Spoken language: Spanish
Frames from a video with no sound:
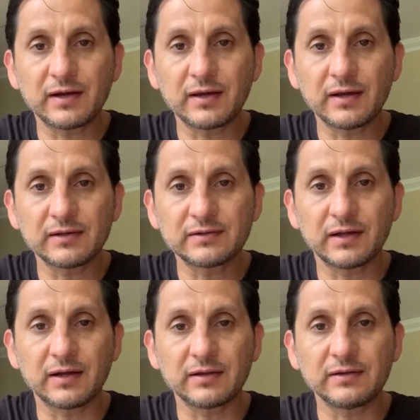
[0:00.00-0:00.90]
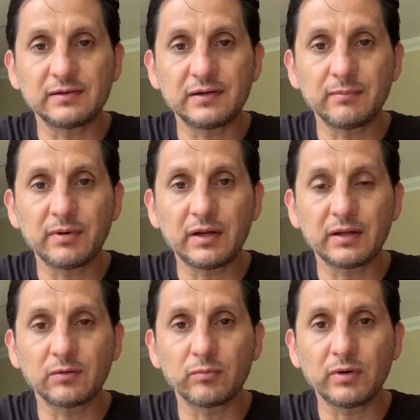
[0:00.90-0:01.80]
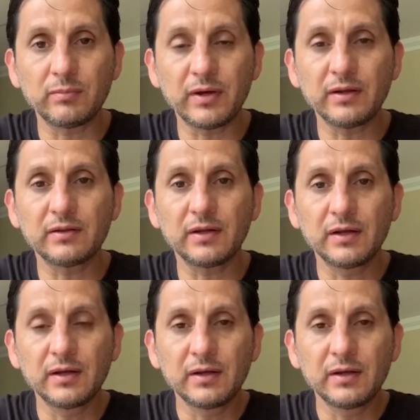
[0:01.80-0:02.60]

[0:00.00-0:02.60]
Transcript: aquí hasta diciembre de 2020,